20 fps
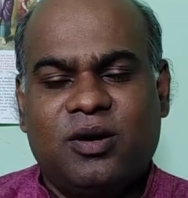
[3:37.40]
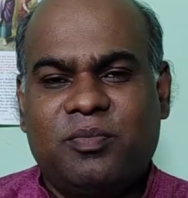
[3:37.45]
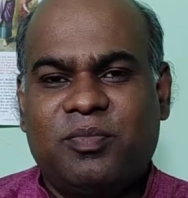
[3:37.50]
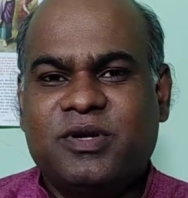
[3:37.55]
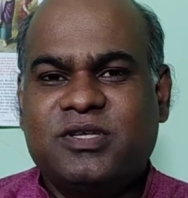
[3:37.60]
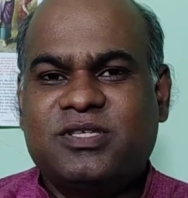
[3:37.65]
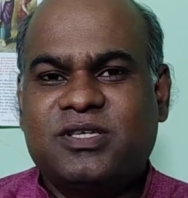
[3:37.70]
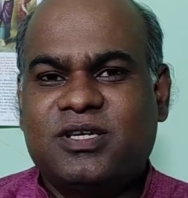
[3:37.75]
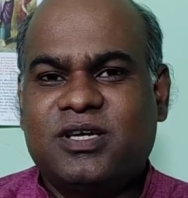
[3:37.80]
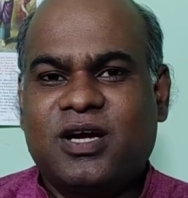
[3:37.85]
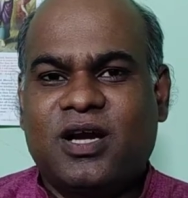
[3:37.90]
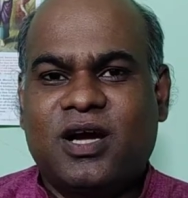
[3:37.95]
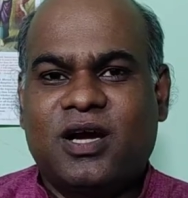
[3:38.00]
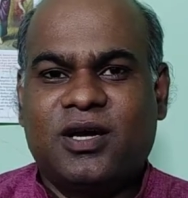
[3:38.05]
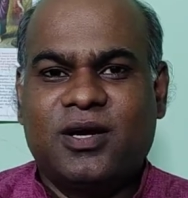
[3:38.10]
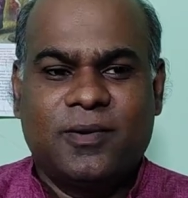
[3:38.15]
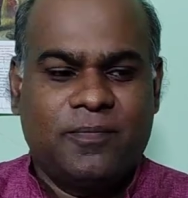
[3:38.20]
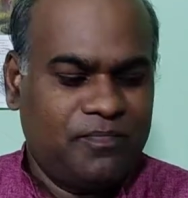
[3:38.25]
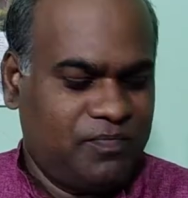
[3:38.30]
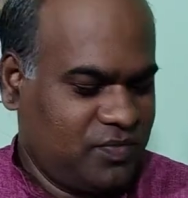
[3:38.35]
பிடிச்சிருக்கிறாங்க
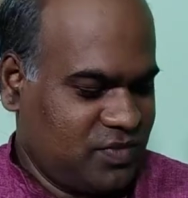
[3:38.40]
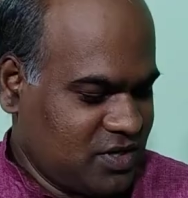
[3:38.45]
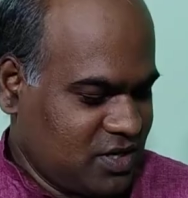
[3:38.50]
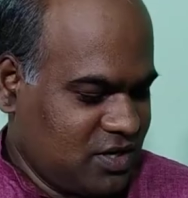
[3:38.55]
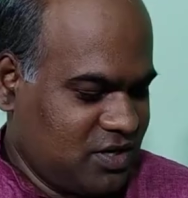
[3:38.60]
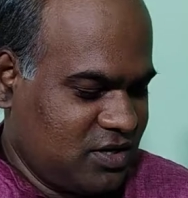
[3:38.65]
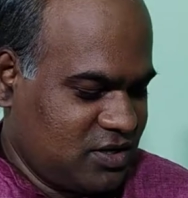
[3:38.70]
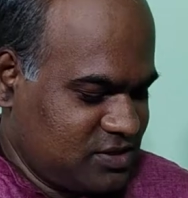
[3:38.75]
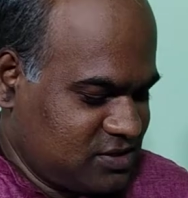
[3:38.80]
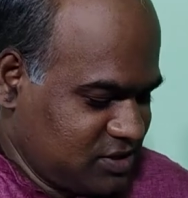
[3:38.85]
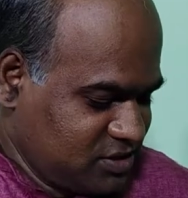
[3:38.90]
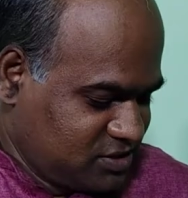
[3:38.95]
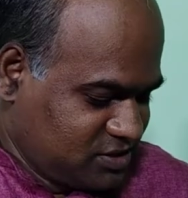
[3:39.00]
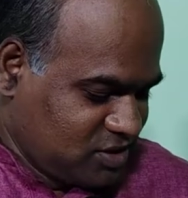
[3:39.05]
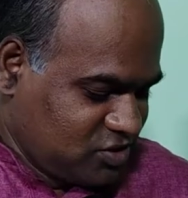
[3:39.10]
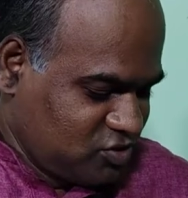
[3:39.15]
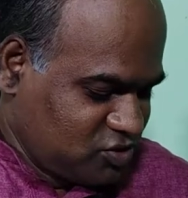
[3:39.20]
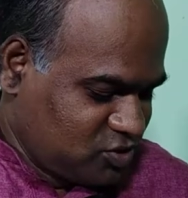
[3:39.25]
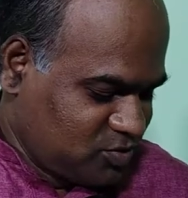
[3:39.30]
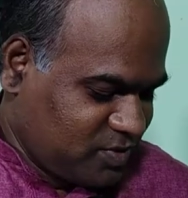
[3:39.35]
நான் ரிசல்ட்ஸ்
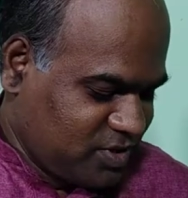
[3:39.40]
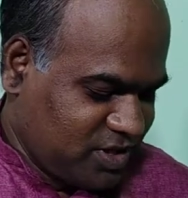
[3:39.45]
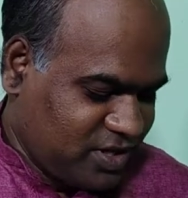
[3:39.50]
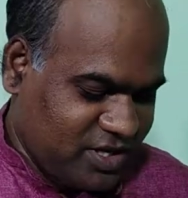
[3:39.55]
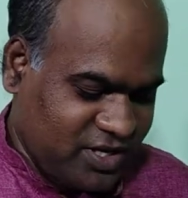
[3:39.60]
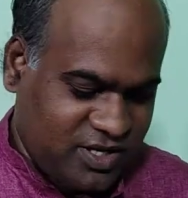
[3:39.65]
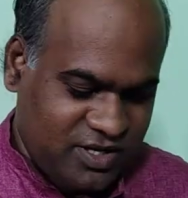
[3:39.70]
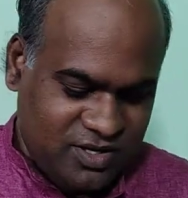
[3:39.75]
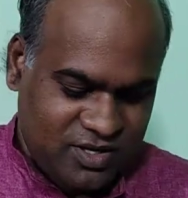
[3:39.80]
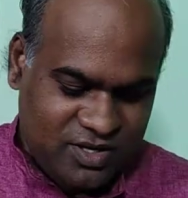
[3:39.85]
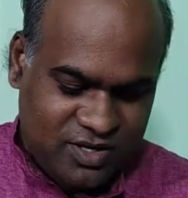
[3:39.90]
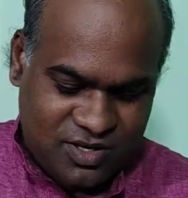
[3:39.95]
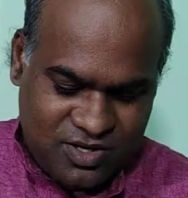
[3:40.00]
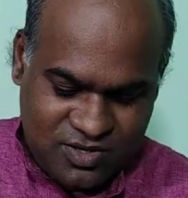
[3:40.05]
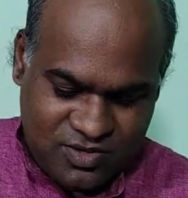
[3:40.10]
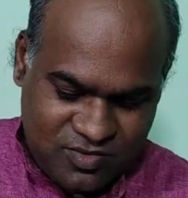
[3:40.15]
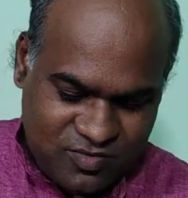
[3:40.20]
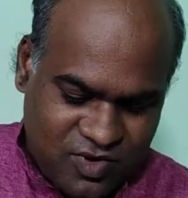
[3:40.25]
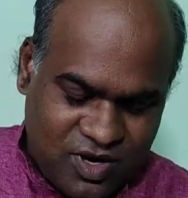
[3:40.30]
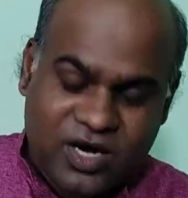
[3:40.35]
அனௌன்ஸ் பண்ணுறேன்
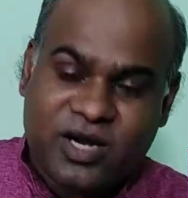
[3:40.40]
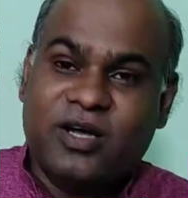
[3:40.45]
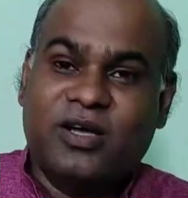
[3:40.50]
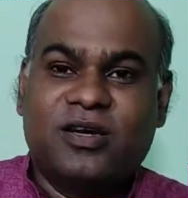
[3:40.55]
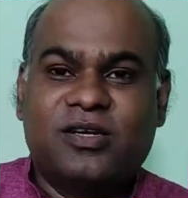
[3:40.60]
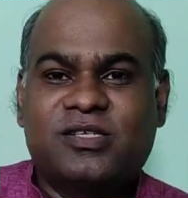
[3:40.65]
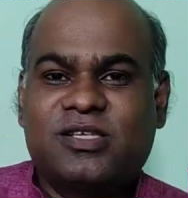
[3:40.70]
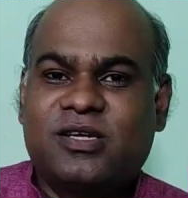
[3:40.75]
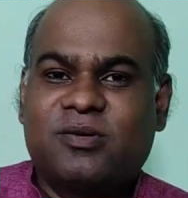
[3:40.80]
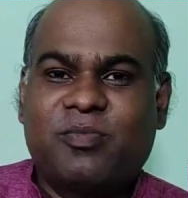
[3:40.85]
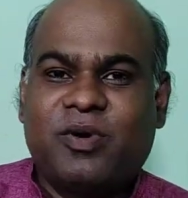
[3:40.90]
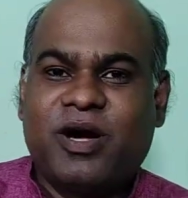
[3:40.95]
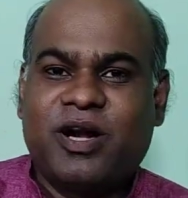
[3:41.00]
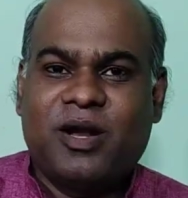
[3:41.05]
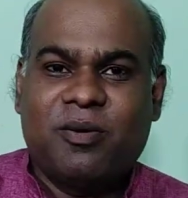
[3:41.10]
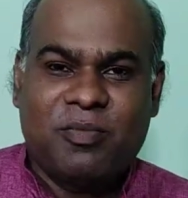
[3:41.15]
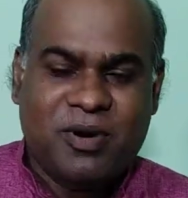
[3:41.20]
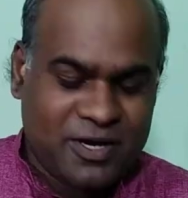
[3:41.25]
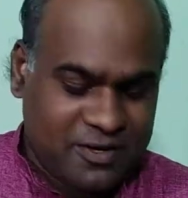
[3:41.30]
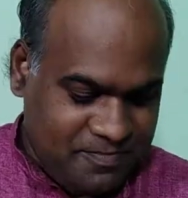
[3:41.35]
வாங்க ரிசல்ட்
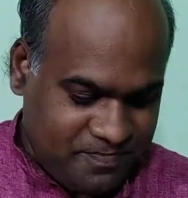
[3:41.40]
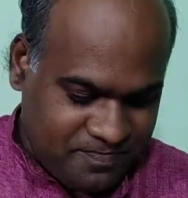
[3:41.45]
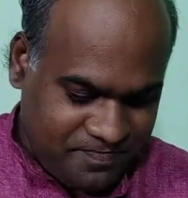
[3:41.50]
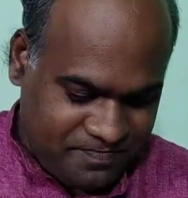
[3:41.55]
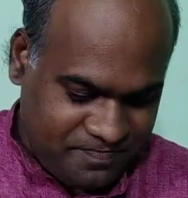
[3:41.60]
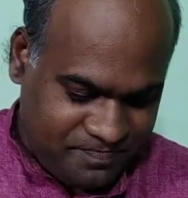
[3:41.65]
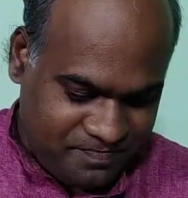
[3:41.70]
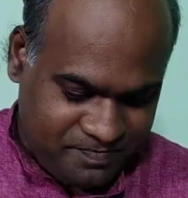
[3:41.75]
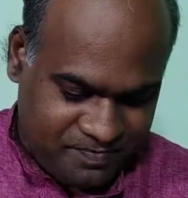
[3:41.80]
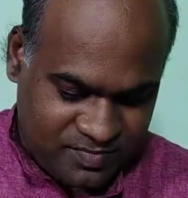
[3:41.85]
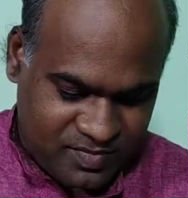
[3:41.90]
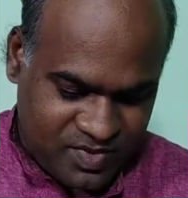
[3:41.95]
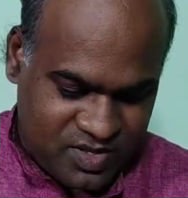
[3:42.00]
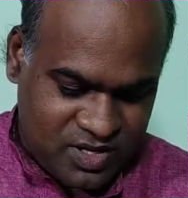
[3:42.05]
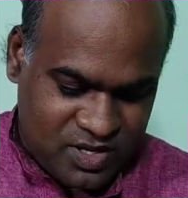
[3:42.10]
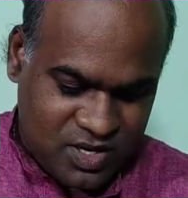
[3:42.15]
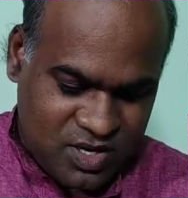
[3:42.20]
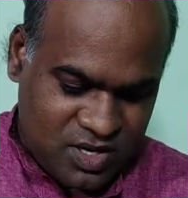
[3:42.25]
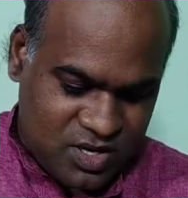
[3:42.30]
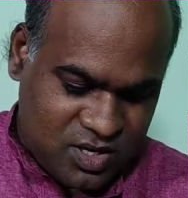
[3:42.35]
பார்க்கலாமா
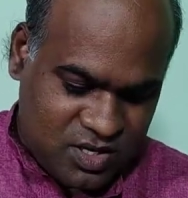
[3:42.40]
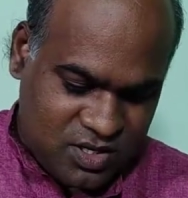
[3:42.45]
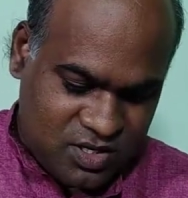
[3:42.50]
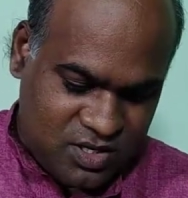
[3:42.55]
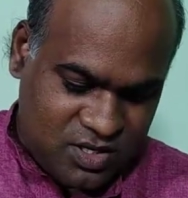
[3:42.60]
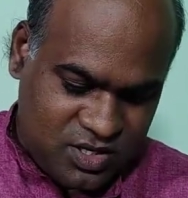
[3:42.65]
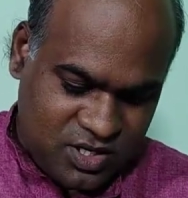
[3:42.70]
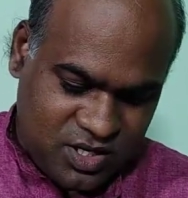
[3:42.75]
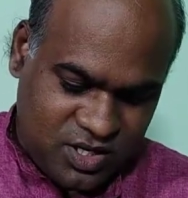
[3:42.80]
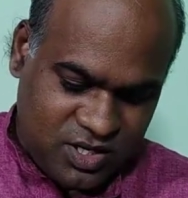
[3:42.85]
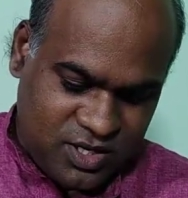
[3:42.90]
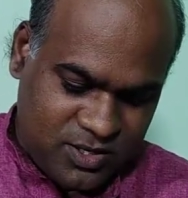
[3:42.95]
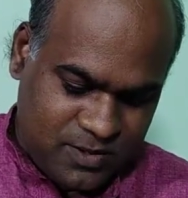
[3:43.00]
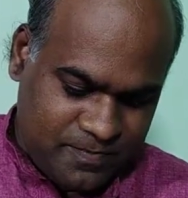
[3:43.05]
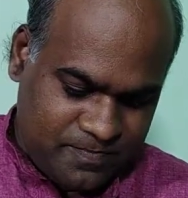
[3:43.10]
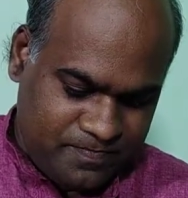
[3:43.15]
என்னென்னா